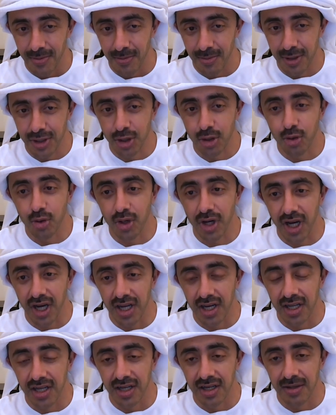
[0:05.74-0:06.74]
مشكور
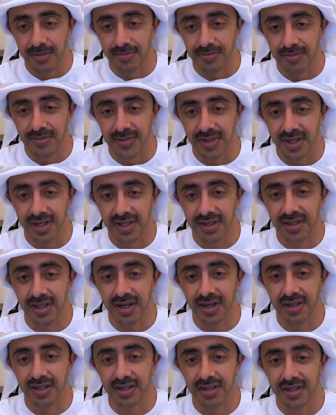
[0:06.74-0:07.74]
على
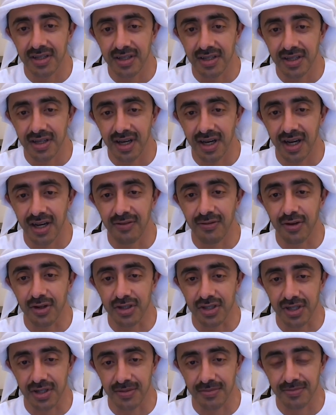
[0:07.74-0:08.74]
إعطائي
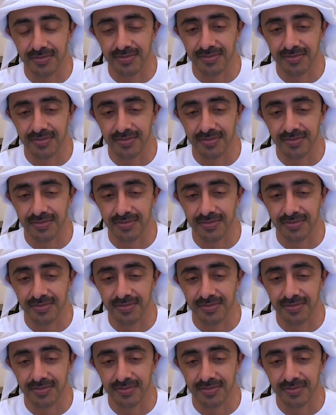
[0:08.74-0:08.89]
هالفرصة